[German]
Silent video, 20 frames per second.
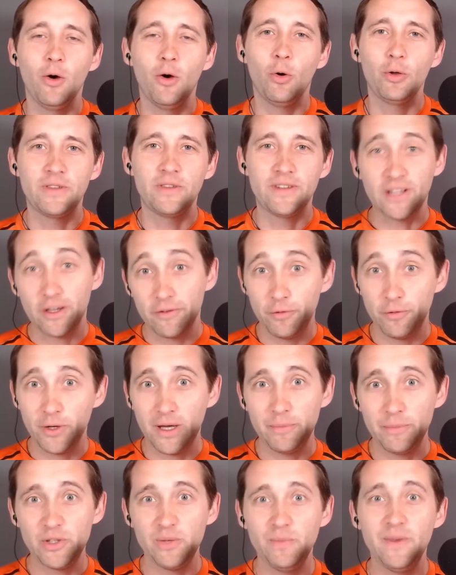Und
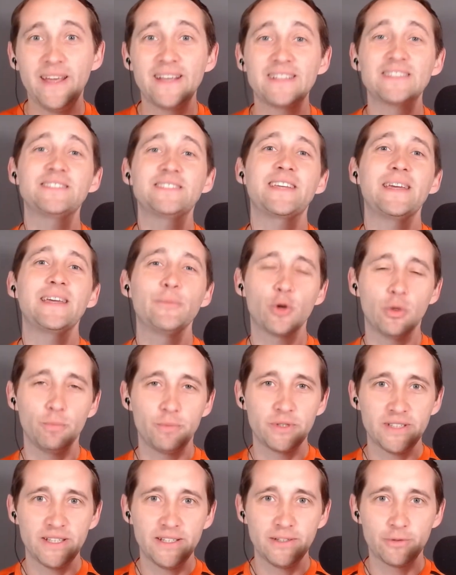dafür habe ich mir extrem
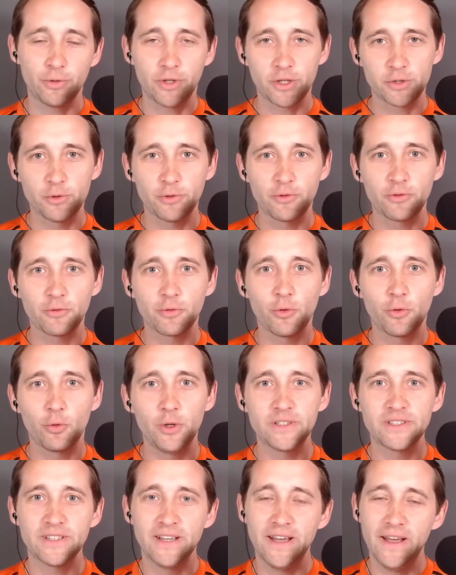kompetente Unterstützung
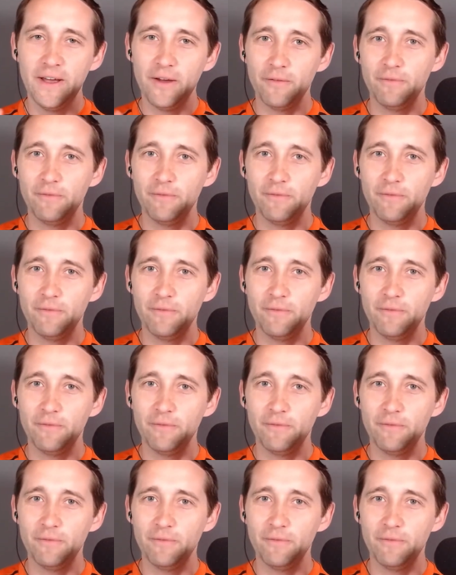geholt.